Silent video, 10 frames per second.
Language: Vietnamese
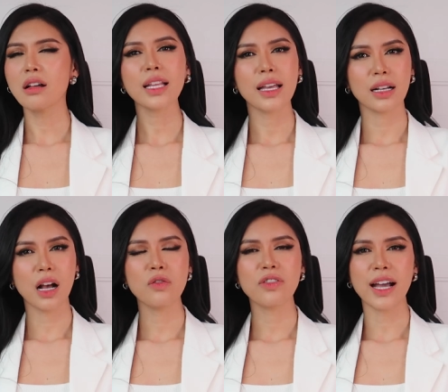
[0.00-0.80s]
có tiền
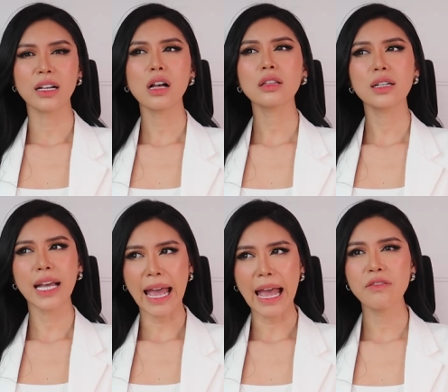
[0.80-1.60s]
không phải có tất
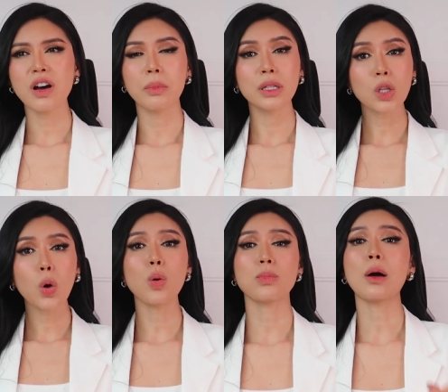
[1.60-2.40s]
cả và minh
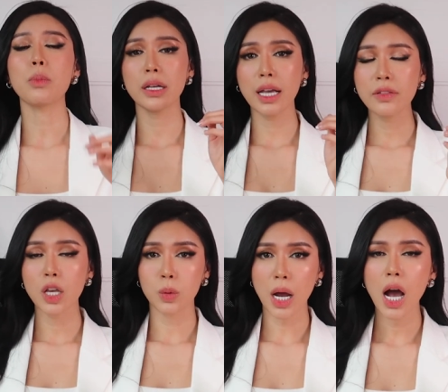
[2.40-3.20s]
tú cũng đồng ý cái
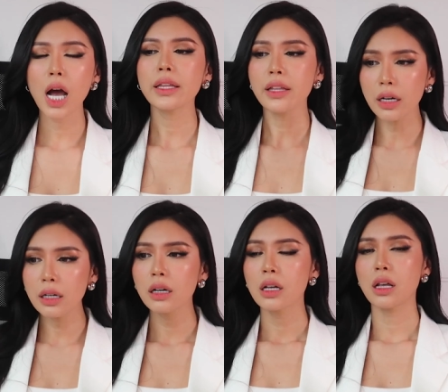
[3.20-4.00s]
điều đó nhưng